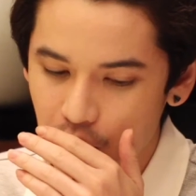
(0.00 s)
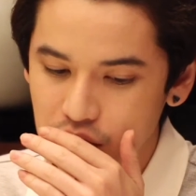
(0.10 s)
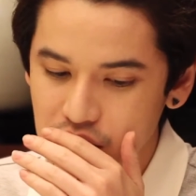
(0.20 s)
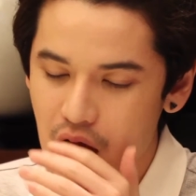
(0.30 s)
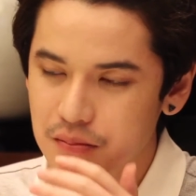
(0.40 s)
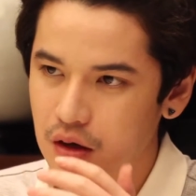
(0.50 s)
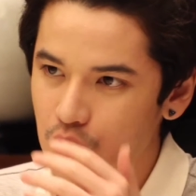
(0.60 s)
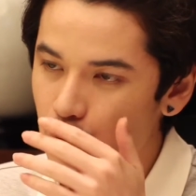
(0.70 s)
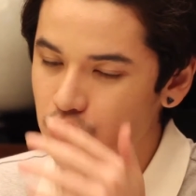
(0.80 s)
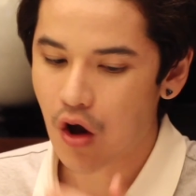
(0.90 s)
รสชาติเหมือน
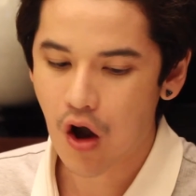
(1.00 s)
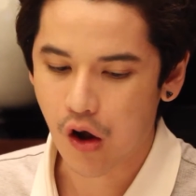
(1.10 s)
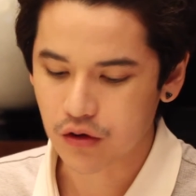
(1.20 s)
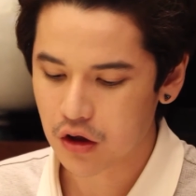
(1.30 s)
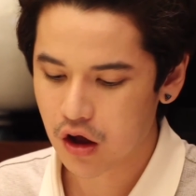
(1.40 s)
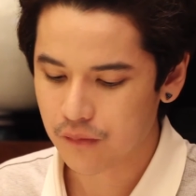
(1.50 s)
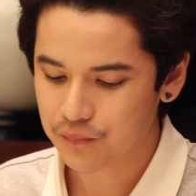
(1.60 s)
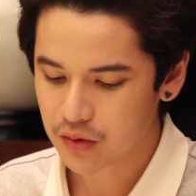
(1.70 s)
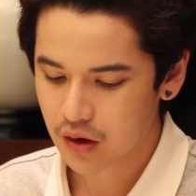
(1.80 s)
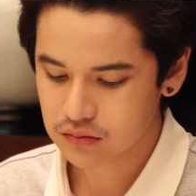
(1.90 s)
กุ้งทอดแล้วก็
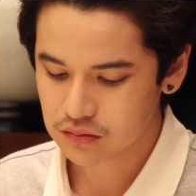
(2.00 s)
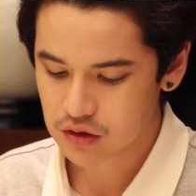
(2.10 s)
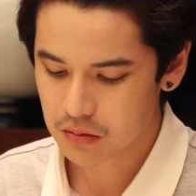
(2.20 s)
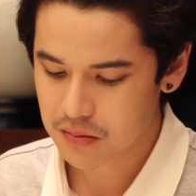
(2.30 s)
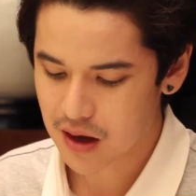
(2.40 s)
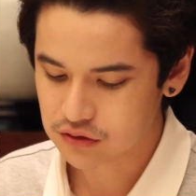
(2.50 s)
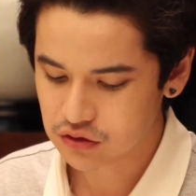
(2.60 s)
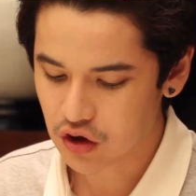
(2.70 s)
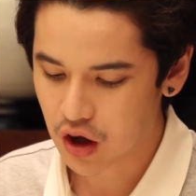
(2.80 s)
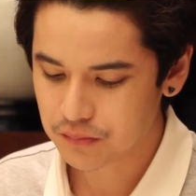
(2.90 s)
เอาไปผัด
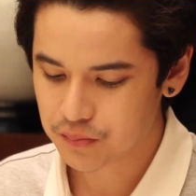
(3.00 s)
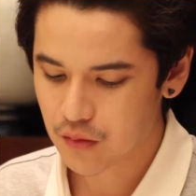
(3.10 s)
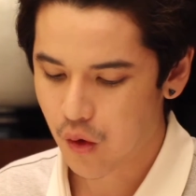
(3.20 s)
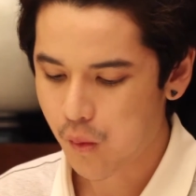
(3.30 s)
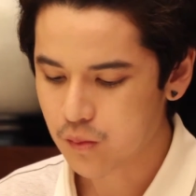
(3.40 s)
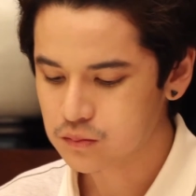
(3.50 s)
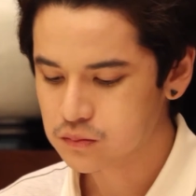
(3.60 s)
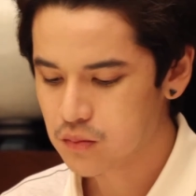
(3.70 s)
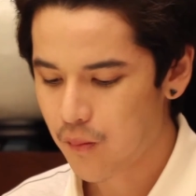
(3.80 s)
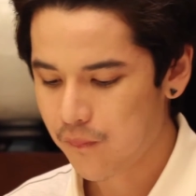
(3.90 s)
ซอส
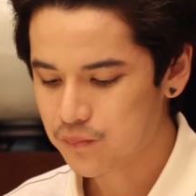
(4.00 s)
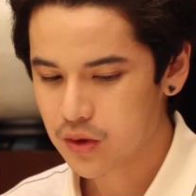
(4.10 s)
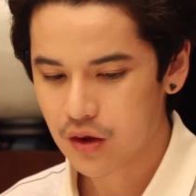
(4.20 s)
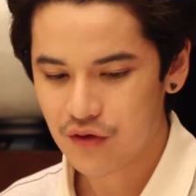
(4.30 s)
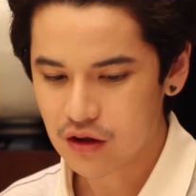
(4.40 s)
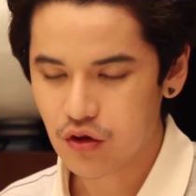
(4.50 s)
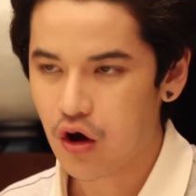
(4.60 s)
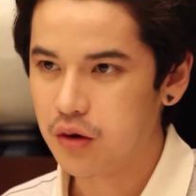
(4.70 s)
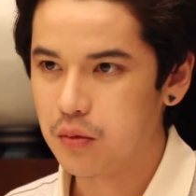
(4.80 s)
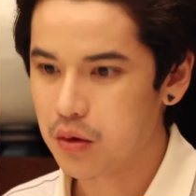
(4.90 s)
ฟักทอ
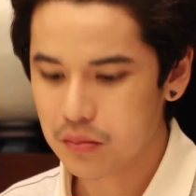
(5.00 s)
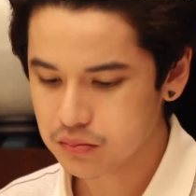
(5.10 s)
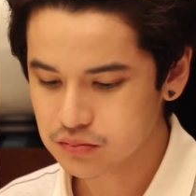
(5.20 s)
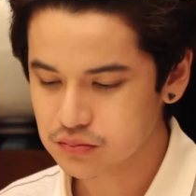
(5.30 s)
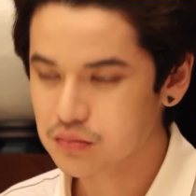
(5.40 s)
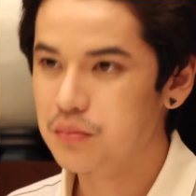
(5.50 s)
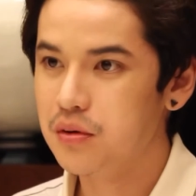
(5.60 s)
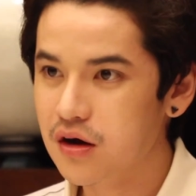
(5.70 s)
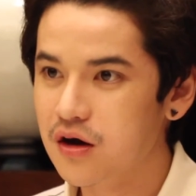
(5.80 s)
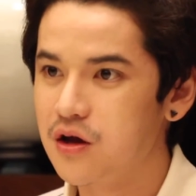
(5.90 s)
งเนี่ยผมก็
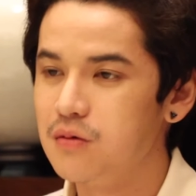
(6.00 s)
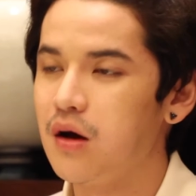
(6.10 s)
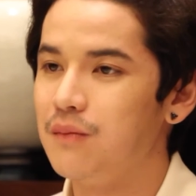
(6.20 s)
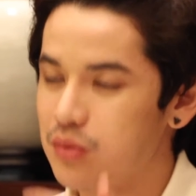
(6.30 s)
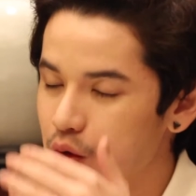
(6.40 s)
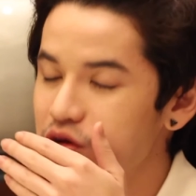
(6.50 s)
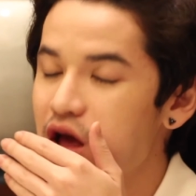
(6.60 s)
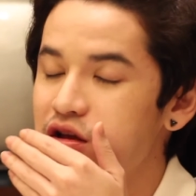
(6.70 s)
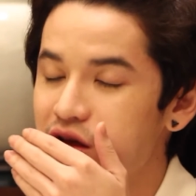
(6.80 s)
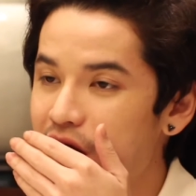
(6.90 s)
เพิ่งเคยกินเหมือนกันรส
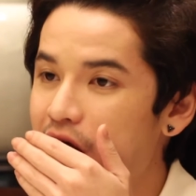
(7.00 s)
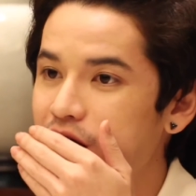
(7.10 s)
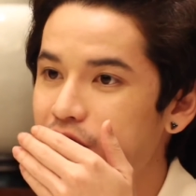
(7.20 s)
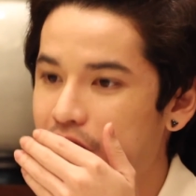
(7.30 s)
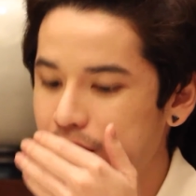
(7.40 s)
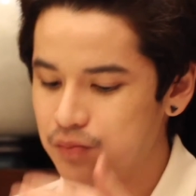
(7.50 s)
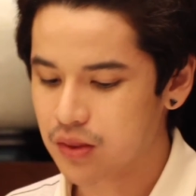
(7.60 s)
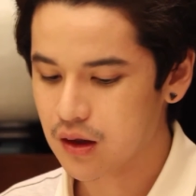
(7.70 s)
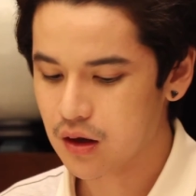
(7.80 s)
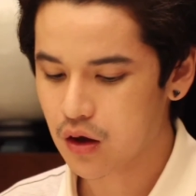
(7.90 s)
ชาติใช้ได้เลยนะครับ
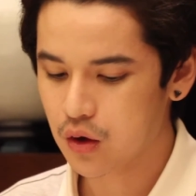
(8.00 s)
แล้ว